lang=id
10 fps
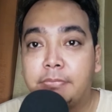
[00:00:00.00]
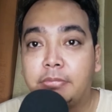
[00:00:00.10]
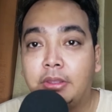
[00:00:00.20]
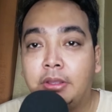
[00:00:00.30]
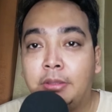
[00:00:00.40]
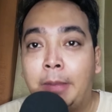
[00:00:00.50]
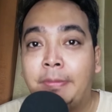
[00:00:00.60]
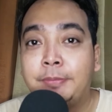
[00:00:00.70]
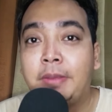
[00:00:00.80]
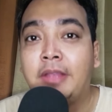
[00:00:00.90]
e, berapa
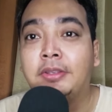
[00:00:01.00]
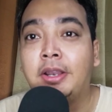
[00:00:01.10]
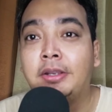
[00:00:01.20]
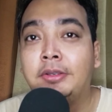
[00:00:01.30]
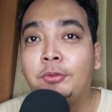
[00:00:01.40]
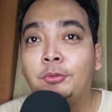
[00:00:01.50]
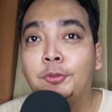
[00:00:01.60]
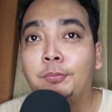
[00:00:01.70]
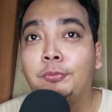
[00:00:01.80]
sih penghasilan YouTube